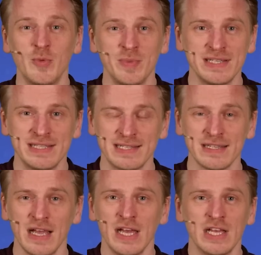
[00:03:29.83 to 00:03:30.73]

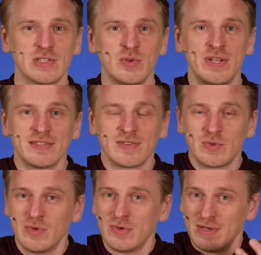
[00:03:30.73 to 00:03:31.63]
umgesetzt, sodass
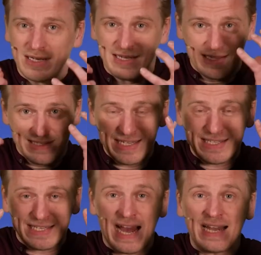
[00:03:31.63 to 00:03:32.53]
du
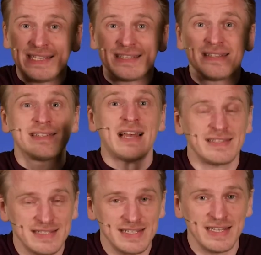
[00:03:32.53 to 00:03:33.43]
dich gar nicht
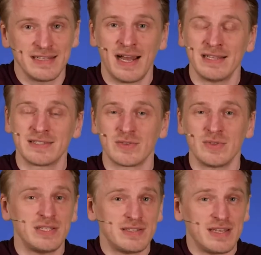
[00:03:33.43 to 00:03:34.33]
satt sehen kannst.
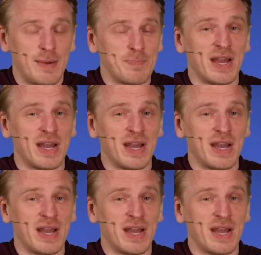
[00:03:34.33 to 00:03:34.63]
Und ich habe